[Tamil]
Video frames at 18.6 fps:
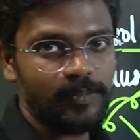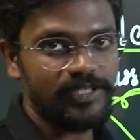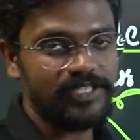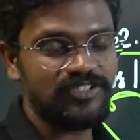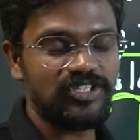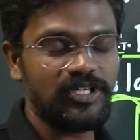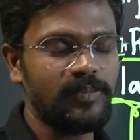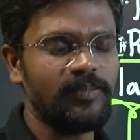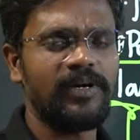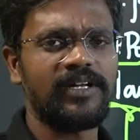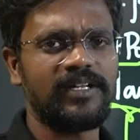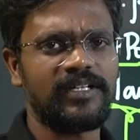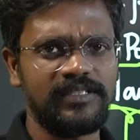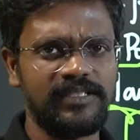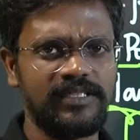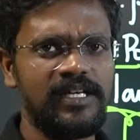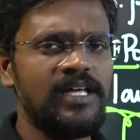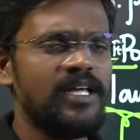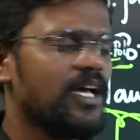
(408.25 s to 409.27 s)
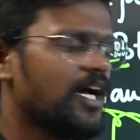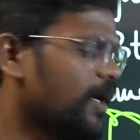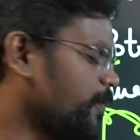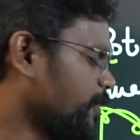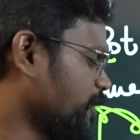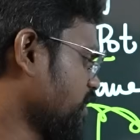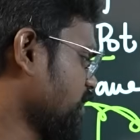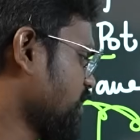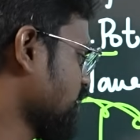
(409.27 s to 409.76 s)
பொட்டன்ஷியல் மாறாது
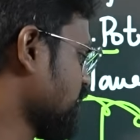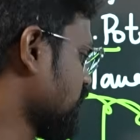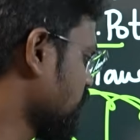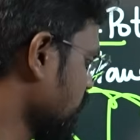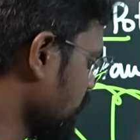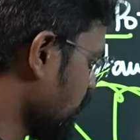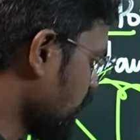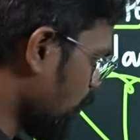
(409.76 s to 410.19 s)
அப்போ எனக்கு